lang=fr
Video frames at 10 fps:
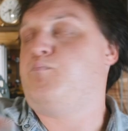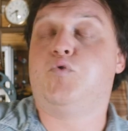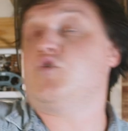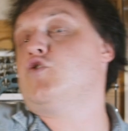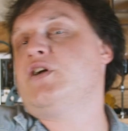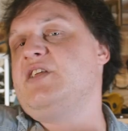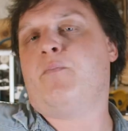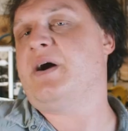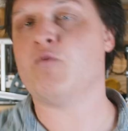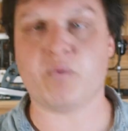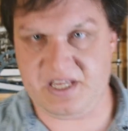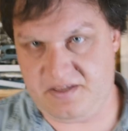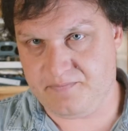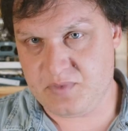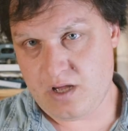pour ceux qui n'ont pas compris.
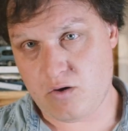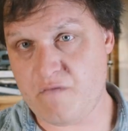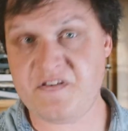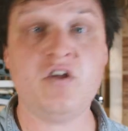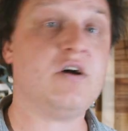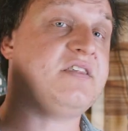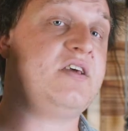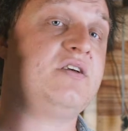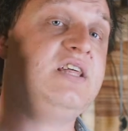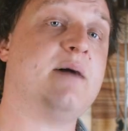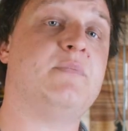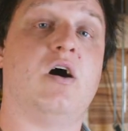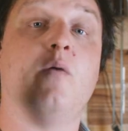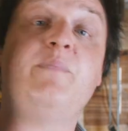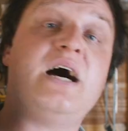Le feeder, c'est un câble
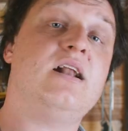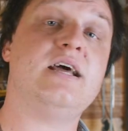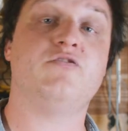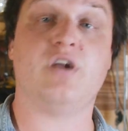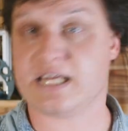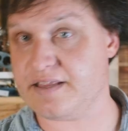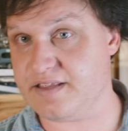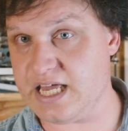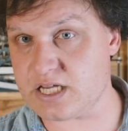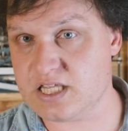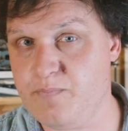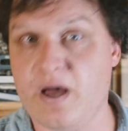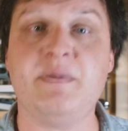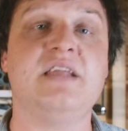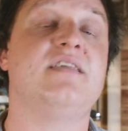en parallèle de la caténaire qui
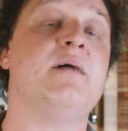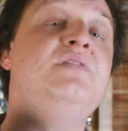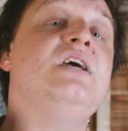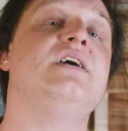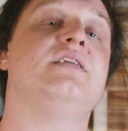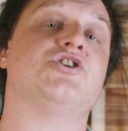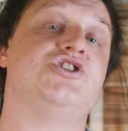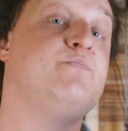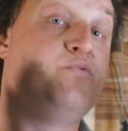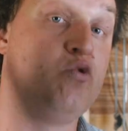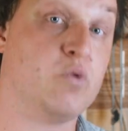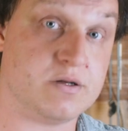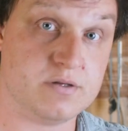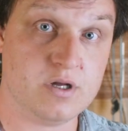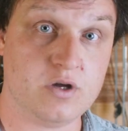permet d'amener l'énergie plus loin.
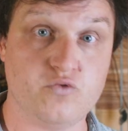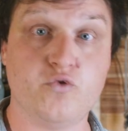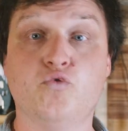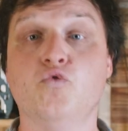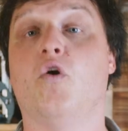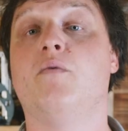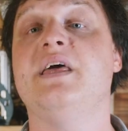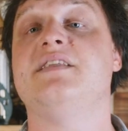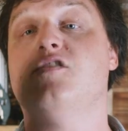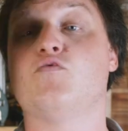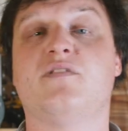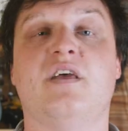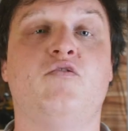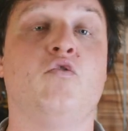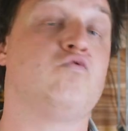Du coup, on met des
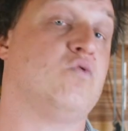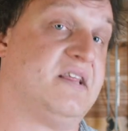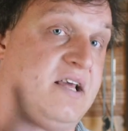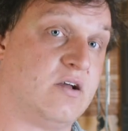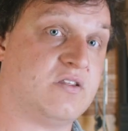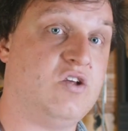sous-stations tous les 50